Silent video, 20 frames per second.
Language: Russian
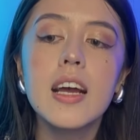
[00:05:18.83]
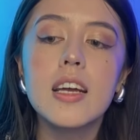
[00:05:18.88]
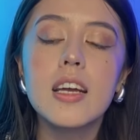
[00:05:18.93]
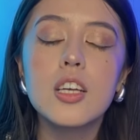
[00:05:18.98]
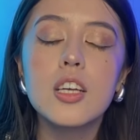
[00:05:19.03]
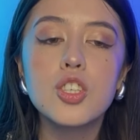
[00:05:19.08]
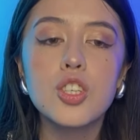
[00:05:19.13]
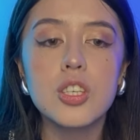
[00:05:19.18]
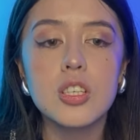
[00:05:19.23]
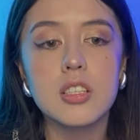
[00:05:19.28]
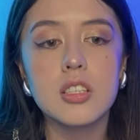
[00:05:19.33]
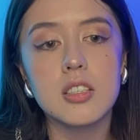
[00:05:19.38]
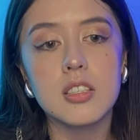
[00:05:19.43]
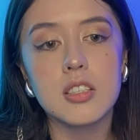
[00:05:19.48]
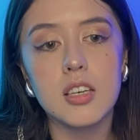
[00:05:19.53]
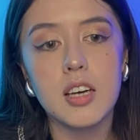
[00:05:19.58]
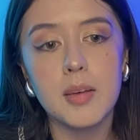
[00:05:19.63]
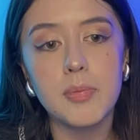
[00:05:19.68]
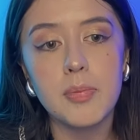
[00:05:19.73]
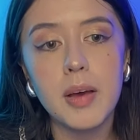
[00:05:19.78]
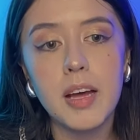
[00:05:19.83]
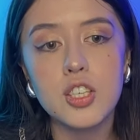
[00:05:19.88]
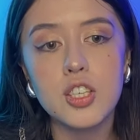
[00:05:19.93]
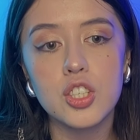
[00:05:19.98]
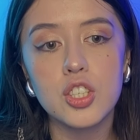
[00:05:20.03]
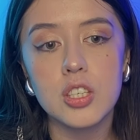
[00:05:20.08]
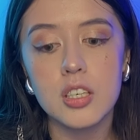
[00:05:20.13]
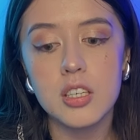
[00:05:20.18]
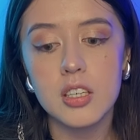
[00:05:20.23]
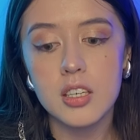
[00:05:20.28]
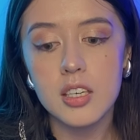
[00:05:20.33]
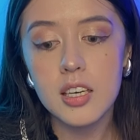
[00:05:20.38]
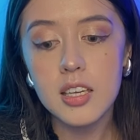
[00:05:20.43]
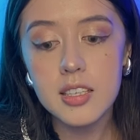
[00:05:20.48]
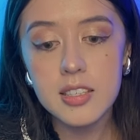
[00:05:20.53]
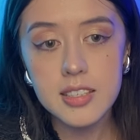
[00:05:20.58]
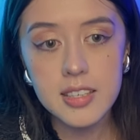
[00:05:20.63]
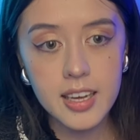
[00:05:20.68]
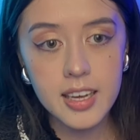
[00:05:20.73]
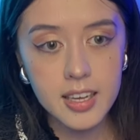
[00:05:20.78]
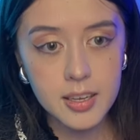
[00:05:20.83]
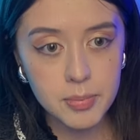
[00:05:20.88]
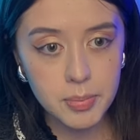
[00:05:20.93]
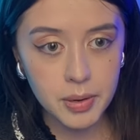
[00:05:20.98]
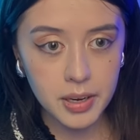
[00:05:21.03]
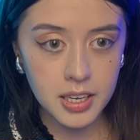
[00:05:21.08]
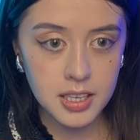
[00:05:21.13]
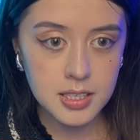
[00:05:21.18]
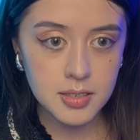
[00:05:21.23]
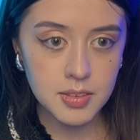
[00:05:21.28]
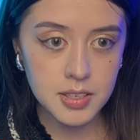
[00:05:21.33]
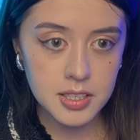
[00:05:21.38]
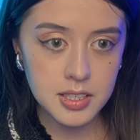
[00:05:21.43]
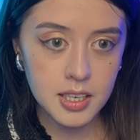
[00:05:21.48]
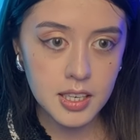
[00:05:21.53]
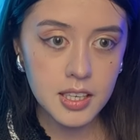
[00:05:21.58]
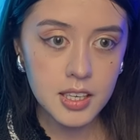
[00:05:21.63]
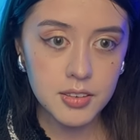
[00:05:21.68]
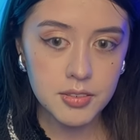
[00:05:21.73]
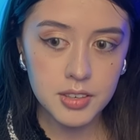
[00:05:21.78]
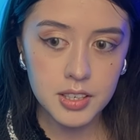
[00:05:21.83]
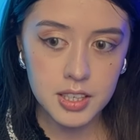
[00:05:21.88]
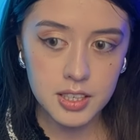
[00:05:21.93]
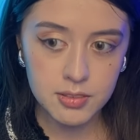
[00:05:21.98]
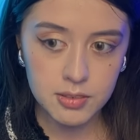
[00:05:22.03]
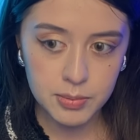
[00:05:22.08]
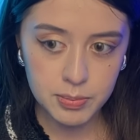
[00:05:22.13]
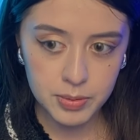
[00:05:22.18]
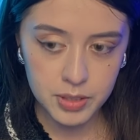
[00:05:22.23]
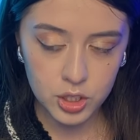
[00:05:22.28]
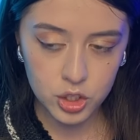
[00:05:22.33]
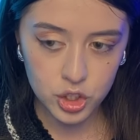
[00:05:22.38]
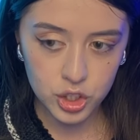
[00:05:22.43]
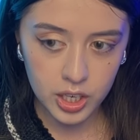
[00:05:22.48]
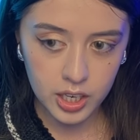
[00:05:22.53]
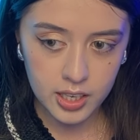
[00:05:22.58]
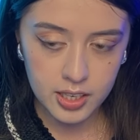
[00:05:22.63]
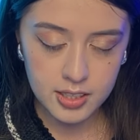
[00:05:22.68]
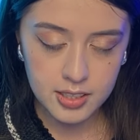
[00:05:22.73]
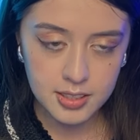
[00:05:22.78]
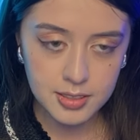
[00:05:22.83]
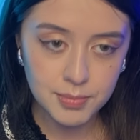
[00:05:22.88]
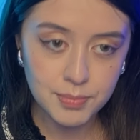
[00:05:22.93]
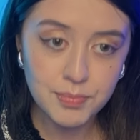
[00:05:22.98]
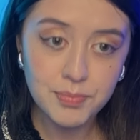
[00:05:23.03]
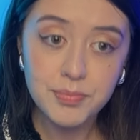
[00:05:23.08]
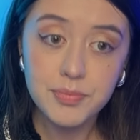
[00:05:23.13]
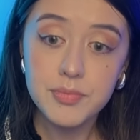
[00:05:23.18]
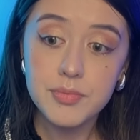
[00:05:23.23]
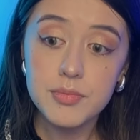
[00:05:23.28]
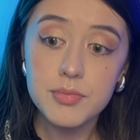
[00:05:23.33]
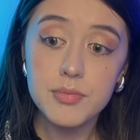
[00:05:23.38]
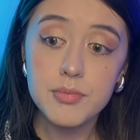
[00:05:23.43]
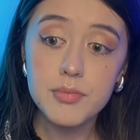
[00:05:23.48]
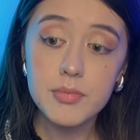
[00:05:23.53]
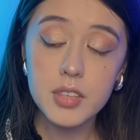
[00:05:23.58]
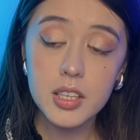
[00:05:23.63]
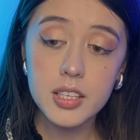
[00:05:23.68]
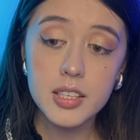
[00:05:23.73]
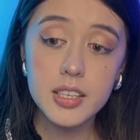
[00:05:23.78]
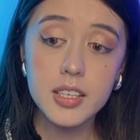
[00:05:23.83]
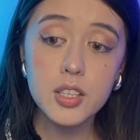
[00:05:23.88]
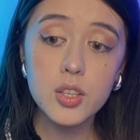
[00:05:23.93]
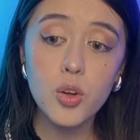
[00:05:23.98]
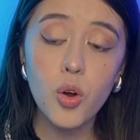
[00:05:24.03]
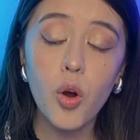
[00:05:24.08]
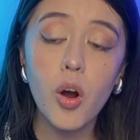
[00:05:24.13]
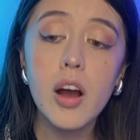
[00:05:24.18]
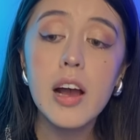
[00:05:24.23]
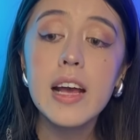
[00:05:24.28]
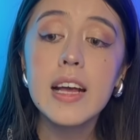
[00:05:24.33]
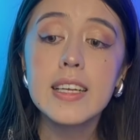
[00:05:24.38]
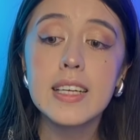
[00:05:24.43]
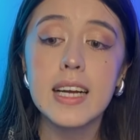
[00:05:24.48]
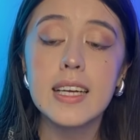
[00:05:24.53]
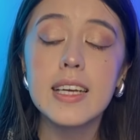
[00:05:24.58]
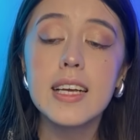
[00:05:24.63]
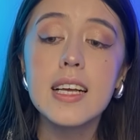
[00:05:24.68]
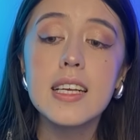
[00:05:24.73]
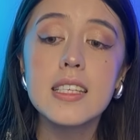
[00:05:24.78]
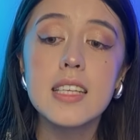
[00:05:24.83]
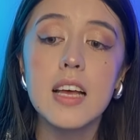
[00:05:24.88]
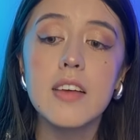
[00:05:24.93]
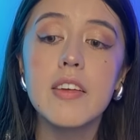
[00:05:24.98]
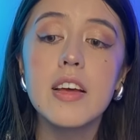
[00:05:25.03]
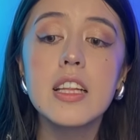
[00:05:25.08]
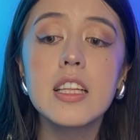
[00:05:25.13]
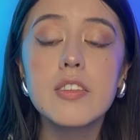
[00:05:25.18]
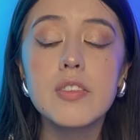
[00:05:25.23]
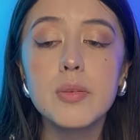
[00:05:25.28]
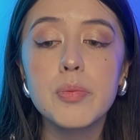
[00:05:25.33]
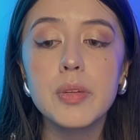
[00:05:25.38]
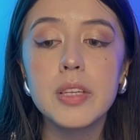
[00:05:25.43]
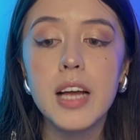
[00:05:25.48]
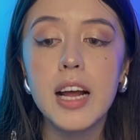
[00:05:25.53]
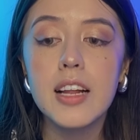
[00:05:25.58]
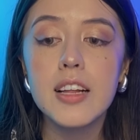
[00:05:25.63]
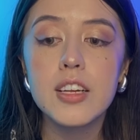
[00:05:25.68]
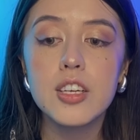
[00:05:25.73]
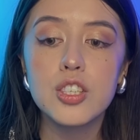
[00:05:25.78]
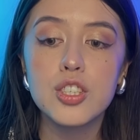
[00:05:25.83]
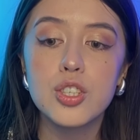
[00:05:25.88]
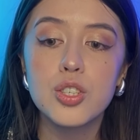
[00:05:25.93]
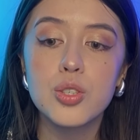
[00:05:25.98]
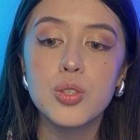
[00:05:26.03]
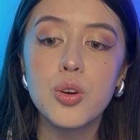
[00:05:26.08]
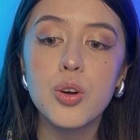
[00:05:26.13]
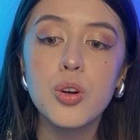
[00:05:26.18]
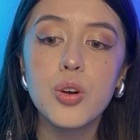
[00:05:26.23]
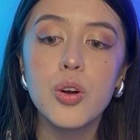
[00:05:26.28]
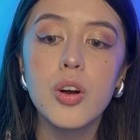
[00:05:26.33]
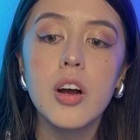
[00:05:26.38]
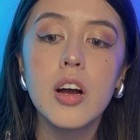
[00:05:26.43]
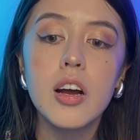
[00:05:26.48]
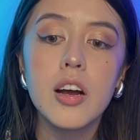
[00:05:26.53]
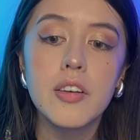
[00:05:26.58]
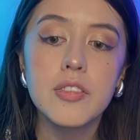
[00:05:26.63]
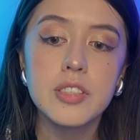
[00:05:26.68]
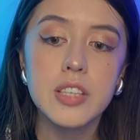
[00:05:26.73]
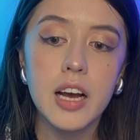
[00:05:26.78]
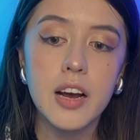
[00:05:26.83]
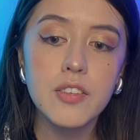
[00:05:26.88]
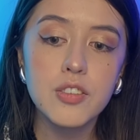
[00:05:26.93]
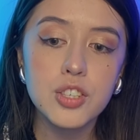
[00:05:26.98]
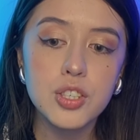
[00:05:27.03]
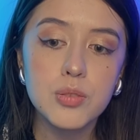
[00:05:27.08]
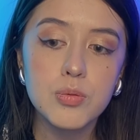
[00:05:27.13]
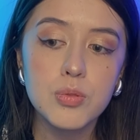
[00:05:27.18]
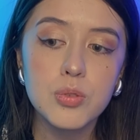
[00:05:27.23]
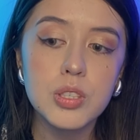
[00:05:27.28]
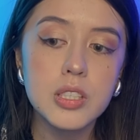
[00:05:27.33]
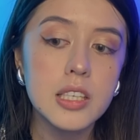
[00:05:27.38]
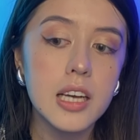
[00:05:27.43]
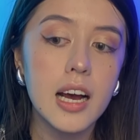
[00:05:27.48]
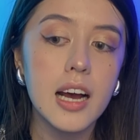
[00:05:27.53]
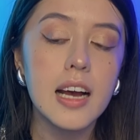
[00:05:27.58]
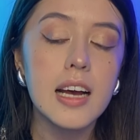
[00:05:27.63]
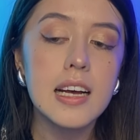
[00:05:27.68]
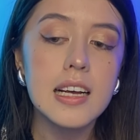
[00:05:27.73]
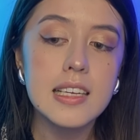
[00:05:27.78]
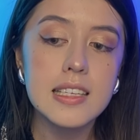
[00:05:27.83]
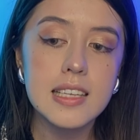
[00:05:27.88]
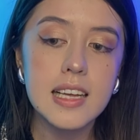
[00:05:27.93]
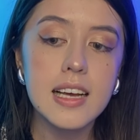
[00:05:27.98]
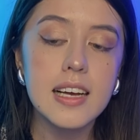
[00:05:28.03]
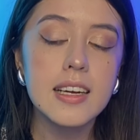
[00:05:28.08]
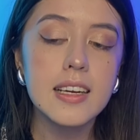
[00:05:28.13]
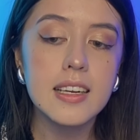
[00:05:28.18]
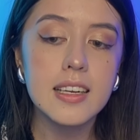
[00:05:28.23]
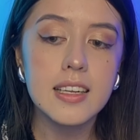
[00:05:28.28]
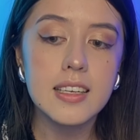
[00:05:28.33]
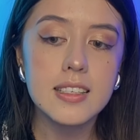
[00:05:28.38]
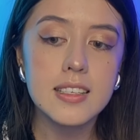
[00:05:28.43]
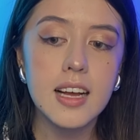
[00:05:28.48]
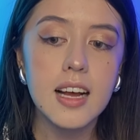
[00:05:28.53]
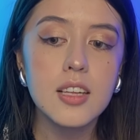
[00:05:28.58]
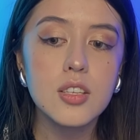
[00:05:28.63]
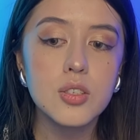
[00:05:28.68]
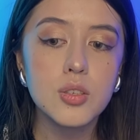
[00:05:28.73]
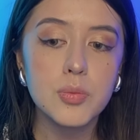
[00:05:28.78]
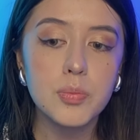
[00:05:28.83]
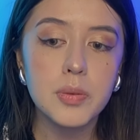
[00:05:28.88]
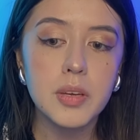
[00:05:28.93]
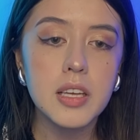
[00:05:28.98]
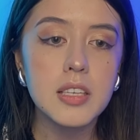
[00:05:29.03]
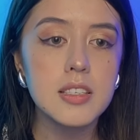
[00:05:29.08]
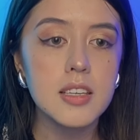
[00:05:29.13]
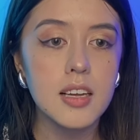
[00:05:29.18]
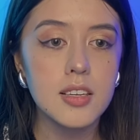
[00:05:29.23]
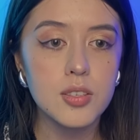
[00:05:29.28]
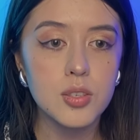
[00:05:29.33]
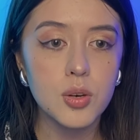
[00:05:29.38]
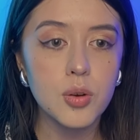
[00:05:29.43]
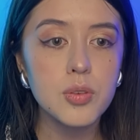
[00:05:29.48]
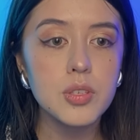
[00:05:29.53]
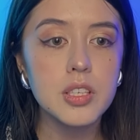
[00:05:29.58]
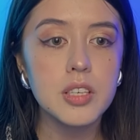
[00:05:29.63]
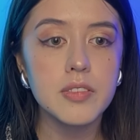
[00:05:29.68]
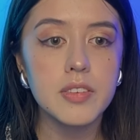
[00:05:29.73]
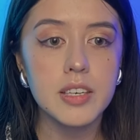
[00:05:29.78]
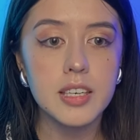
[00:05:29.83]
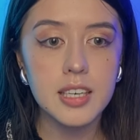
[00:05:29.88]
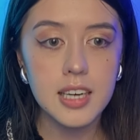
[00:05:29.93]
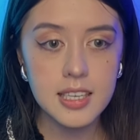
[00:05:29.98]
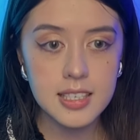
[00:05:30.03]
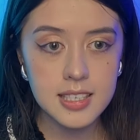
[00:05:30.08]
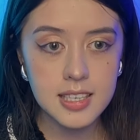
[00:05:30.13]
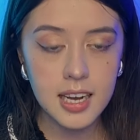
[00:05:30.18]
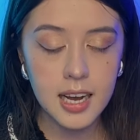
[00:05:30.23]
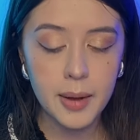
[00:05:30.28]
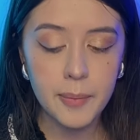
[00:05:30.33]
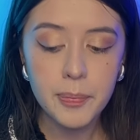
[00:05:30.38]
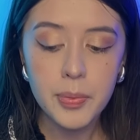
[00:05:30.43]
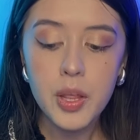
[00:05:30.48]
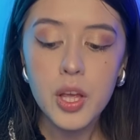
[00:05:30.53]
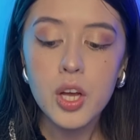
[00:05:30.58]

И через, опять же, идеи произведения вы это воплощаете кино. Какие советы вы бы дали режиссеру, взявшемуся за экранизацию пьесы Островского «Гроза»?